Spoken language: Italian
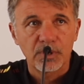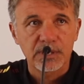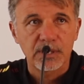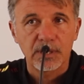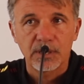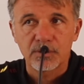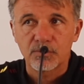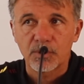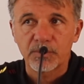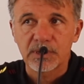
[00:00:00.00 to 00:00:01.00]
basta,
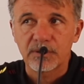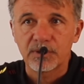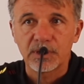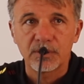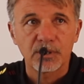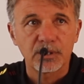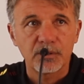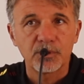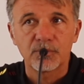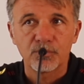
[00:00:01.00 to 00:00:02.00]
insomma, basta, vedere un
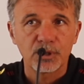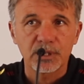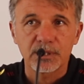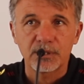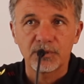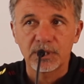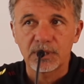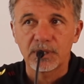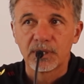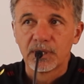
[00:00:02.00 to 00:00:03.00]
attimino voi che
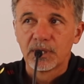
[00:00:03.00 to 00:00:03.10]
scrivete.